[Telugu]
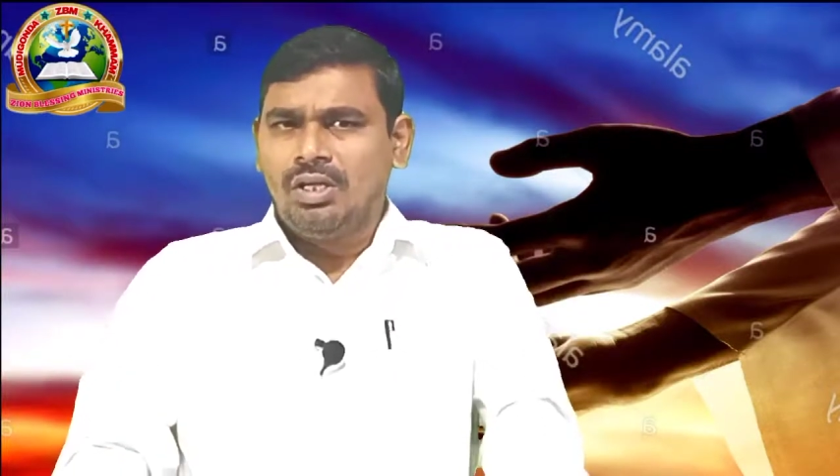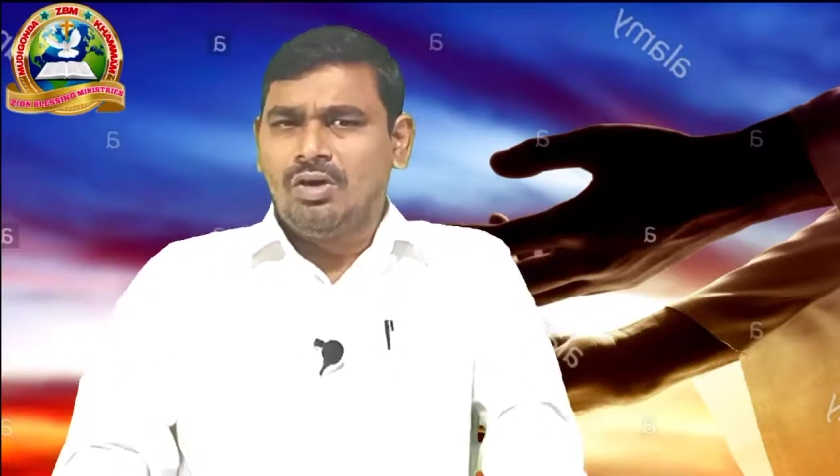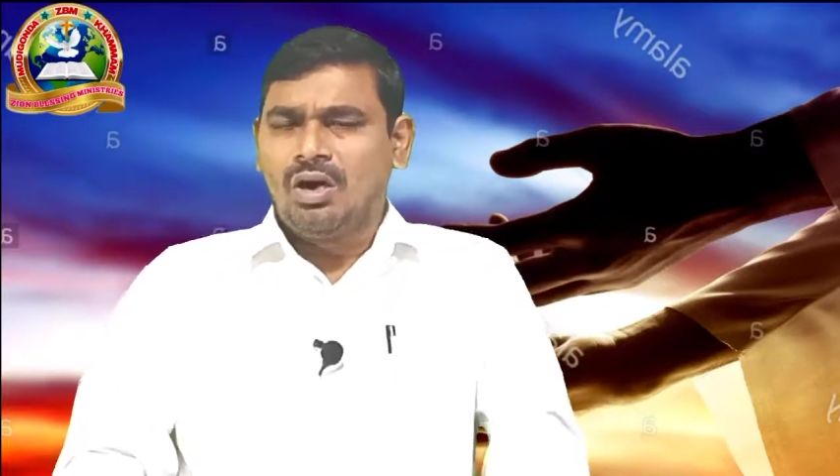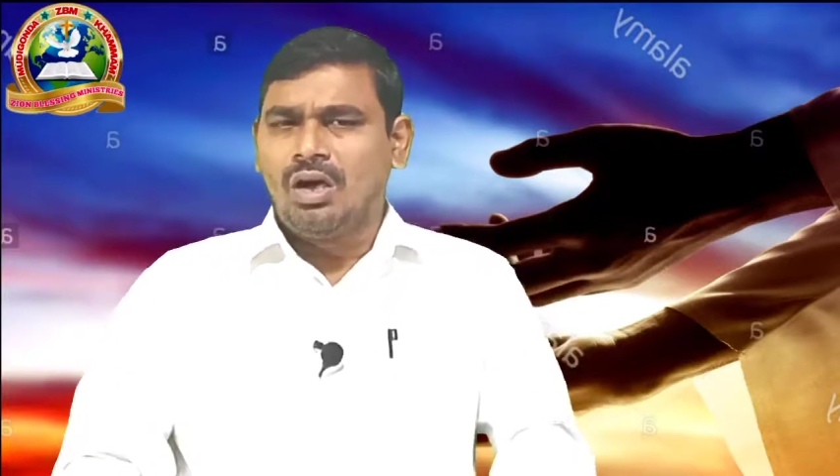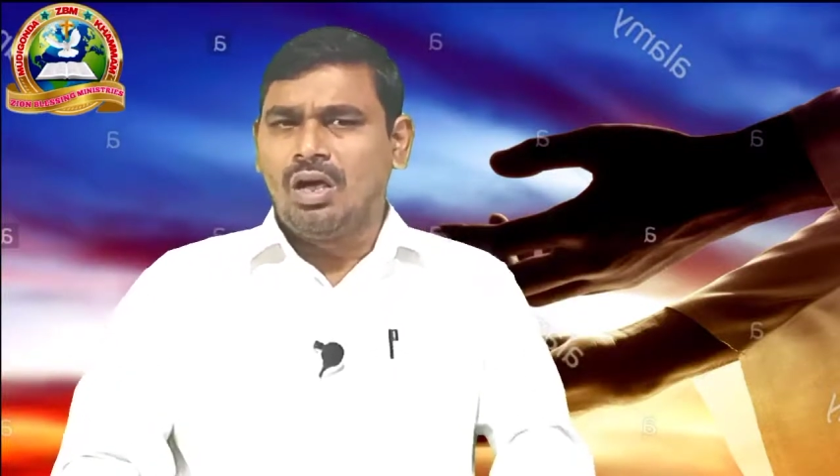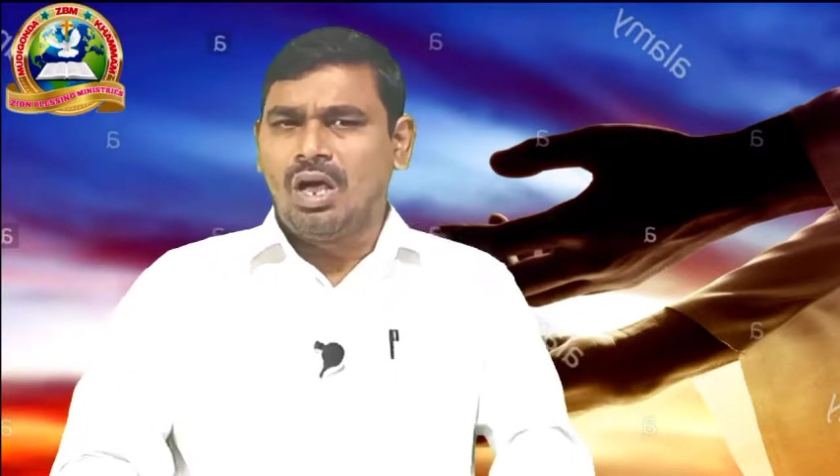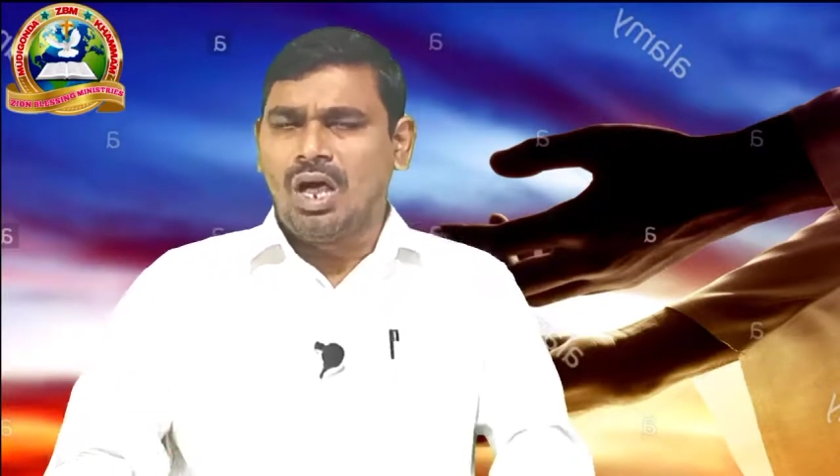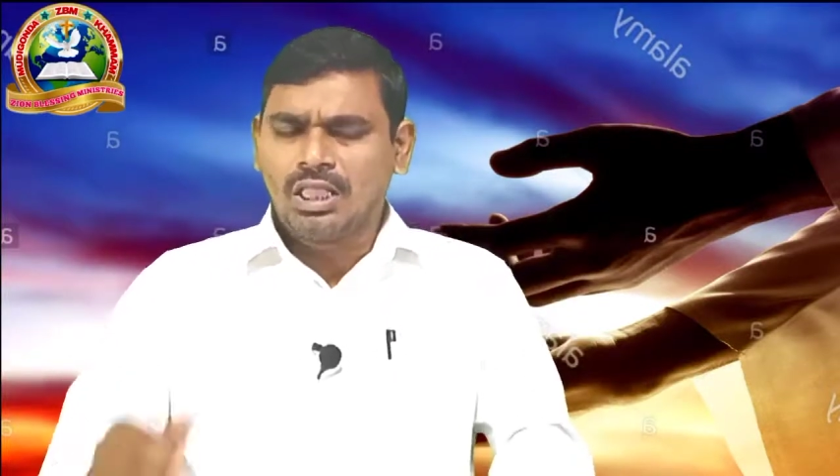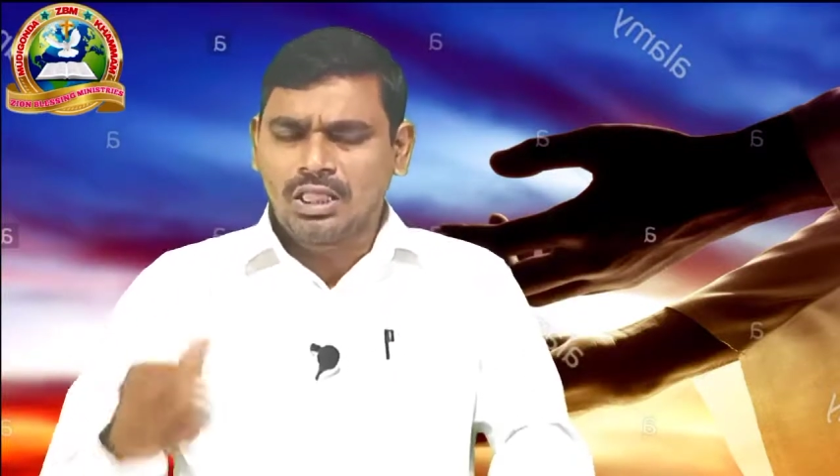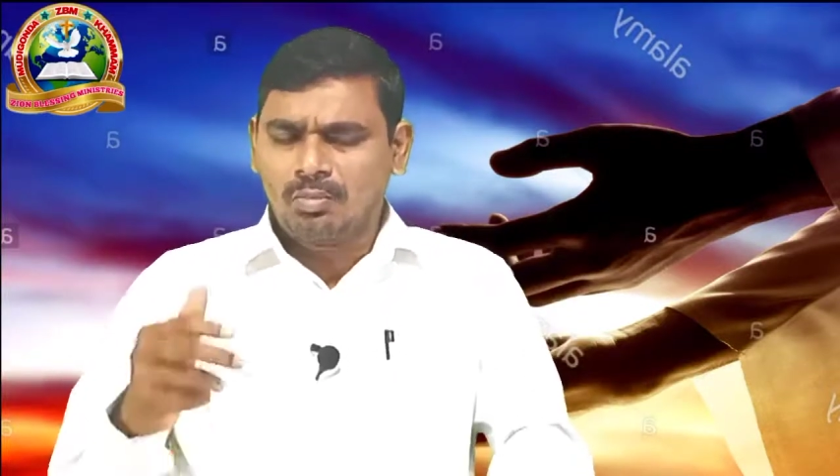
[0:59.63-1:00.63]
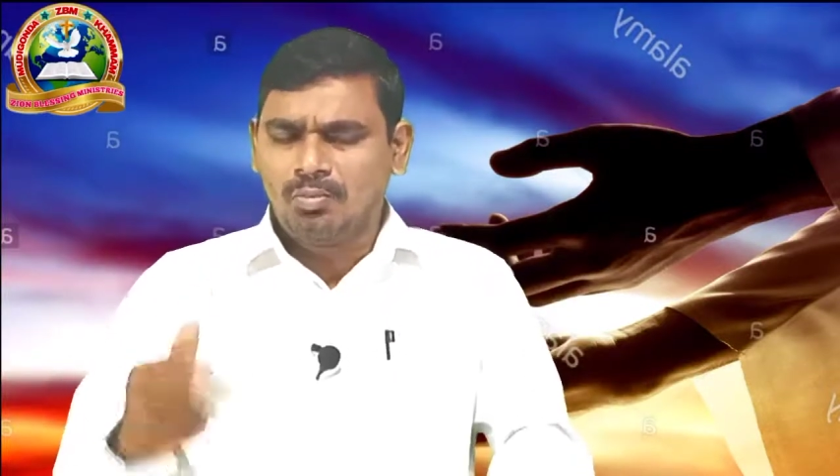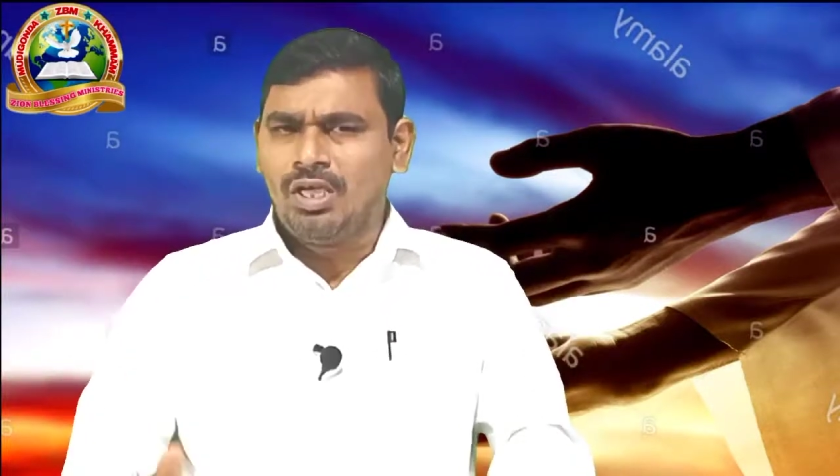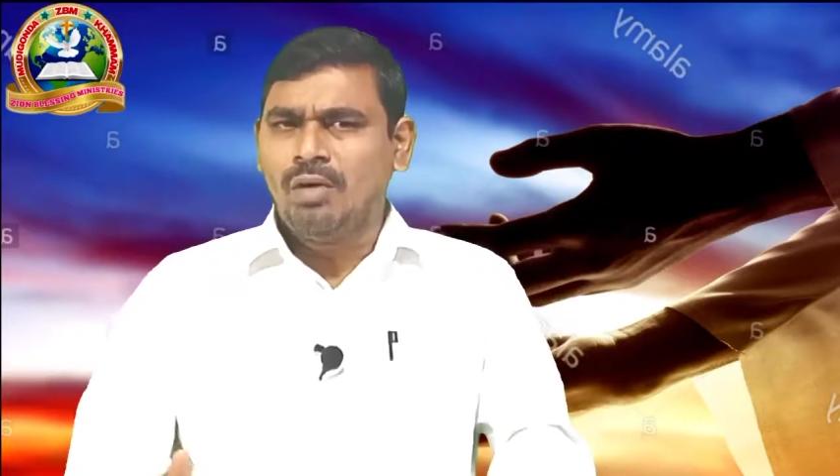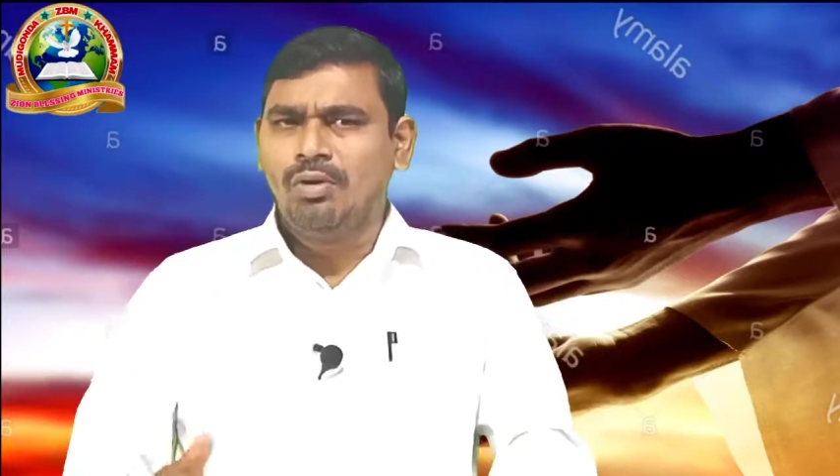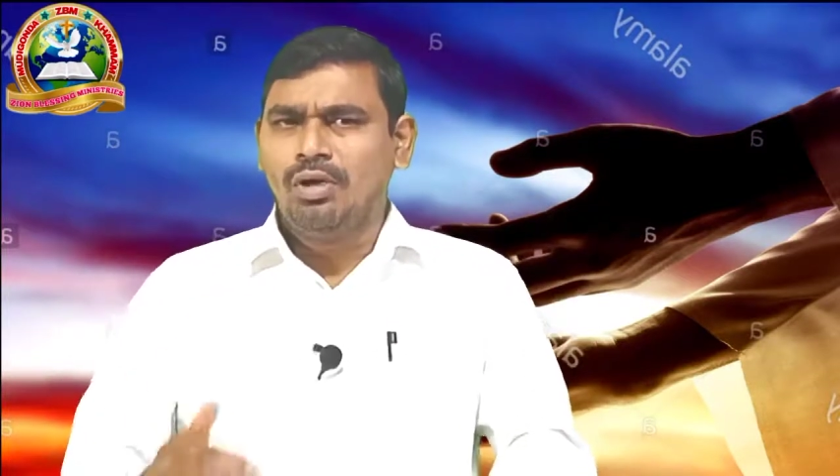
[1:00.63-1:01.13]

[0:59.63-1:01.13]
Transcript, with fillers: ఈ యొక్క ఆత్మీయ